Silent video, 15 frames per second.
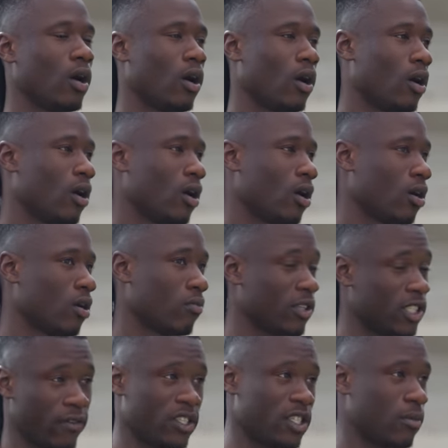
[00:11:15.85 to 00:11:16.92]
bah,
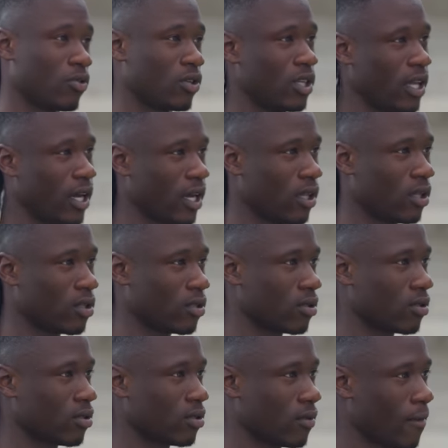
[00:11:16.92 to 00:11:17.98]
j'avais déjà mon kiné à Rennes,
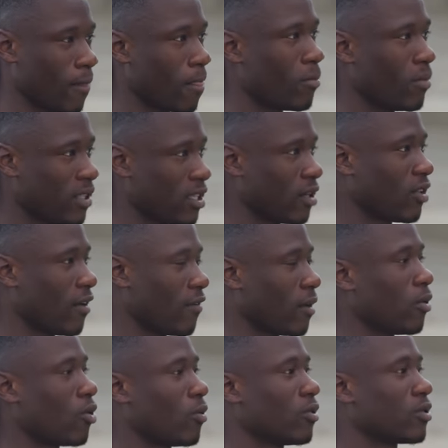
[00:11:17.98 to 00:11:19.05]
mais ça, on a
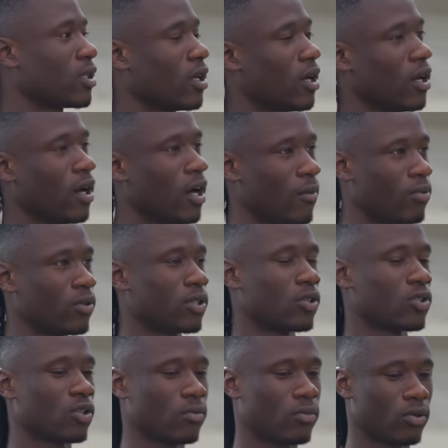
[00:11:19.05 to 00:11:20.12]
vraiment commencé à, bosser
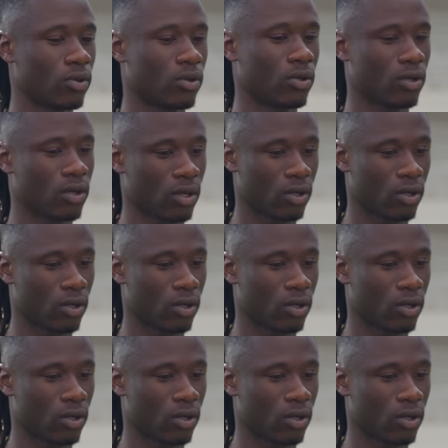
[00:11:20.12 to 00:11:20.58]
ensemble euh,